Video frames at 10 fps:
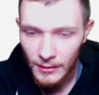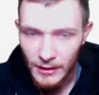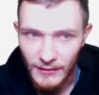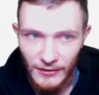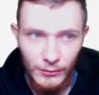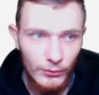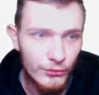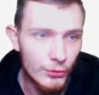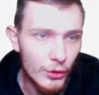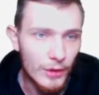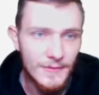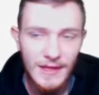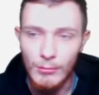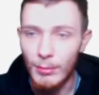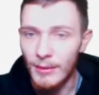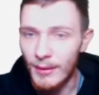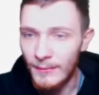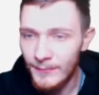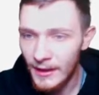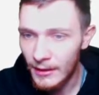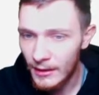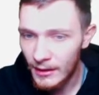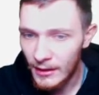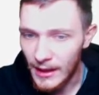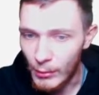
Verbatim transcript: La version studio comme ça, elle me plaît pas. Elle